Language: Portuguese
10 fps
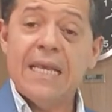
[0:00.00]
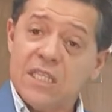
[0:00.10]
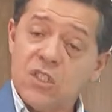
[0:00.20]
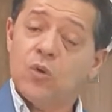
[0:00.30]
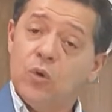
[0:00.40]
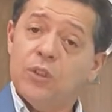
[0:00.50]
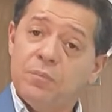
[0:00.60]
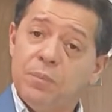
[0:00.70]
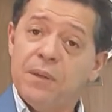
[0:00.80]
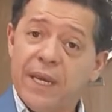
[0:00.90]

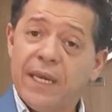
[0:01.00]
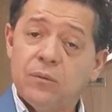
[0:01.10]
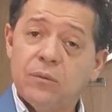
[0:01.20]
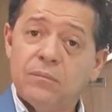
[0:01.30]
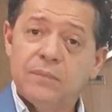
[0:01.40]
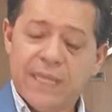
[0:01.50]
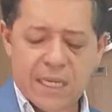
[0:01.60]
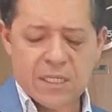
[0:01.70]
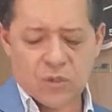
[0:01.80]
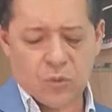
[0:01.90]
escute primeiro,
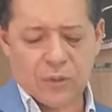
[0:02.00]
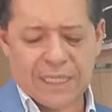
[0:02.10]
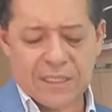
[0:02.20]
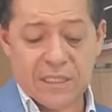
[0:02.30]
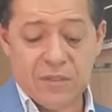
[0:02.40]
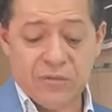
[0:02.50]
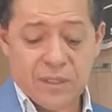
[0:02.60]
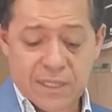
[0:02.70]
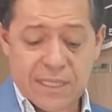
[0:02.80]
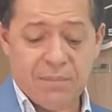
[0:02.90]
tenha escutativa,
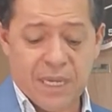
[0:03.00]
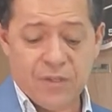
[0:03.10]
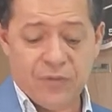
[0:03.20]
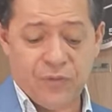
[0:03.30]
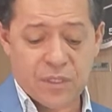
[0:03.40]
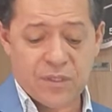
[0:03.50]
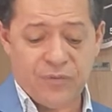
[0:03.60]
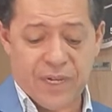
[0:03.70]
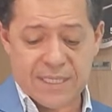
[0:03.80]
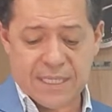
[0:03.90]
isso é bem difícil de
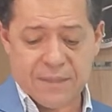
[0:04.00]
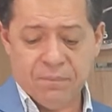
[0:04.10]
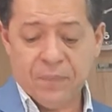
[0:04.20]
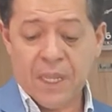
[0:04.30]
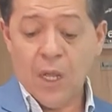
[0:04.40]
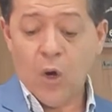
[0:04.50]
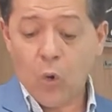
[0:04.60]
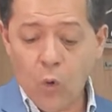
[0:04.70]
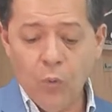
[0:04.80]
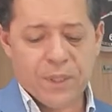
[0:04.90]
fazer,
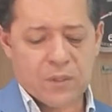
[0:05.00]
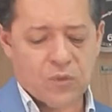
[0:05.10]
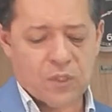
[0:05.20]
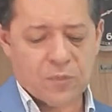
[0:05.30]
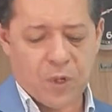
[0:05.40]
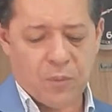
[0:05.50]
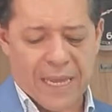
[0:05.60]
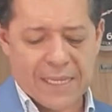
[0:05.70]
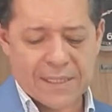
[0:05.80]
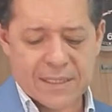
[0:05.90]
cumpra suas
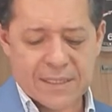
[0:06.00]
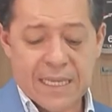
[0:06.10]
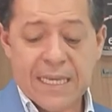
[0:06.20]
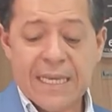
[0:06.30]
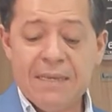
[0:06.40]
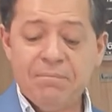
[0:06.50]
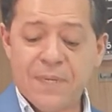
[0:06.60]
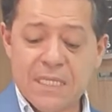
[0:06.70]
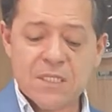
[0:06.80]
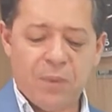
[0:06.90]
promessas e
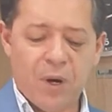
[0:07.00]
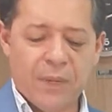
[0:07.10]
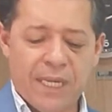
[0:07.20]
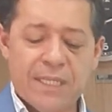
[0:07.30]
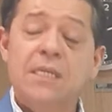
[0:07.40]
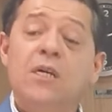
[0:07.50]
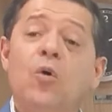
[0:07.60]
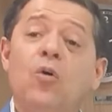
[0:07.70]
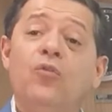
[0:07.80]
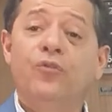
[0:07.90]
principalmente
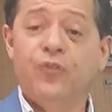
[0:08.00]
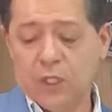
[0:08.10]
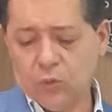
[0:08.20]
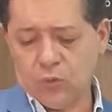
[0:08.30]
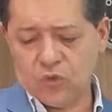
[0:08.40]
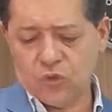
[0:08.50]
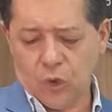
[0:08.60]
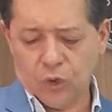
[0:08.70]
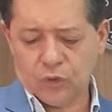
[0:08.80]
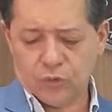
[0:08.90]
confie nos
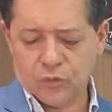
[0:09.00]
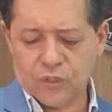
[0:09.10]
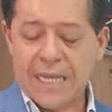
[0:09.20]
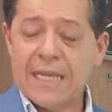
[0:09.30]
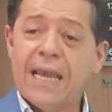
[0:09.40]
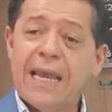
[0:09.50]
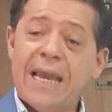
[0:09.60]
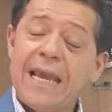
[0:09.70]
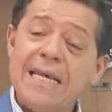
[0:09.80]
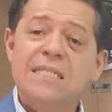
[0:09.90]
outros, é
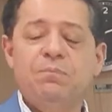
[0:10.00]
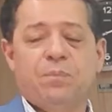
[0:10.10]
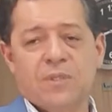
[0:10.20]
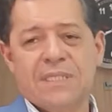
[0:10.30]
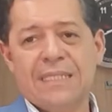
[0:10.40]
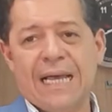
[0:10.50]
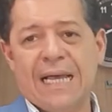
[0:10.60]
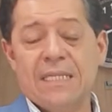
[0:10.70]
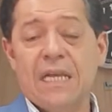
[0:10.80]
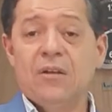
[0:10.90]

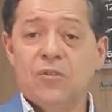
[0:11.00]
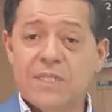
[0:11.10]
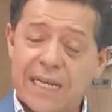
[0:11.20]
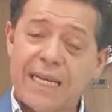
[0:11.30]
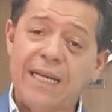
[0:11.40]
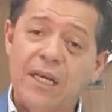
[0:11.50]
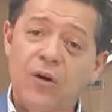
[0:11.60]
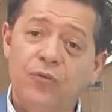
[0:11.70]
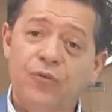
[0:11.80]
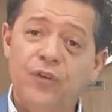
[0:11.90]
reciprocidade. Você quer que
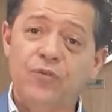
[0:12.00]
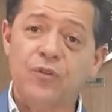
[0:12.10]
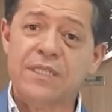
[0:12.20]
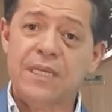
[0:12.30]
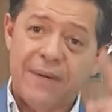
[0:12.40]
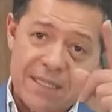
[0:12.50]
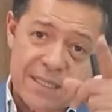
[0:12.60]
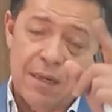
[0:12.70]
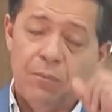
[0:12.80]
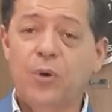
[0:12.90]
confie em você,
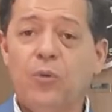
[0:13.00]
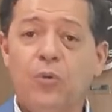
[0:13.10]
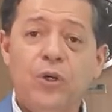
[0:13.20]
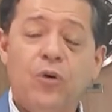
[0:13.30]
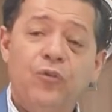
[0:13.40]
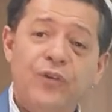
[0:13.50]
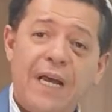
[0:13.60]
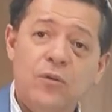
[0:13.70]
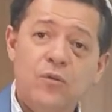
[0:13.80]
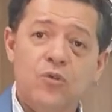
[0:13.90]
mas procure
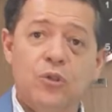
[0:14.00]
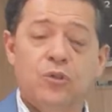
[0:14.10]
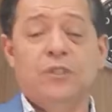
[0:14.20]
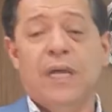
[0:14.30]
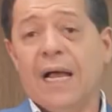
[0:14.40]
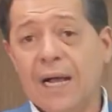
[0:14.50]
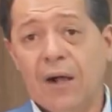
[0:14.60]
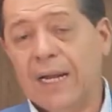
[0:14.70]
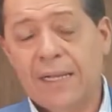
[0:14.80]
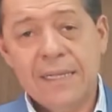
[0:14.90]
confiar nos outros. Agora,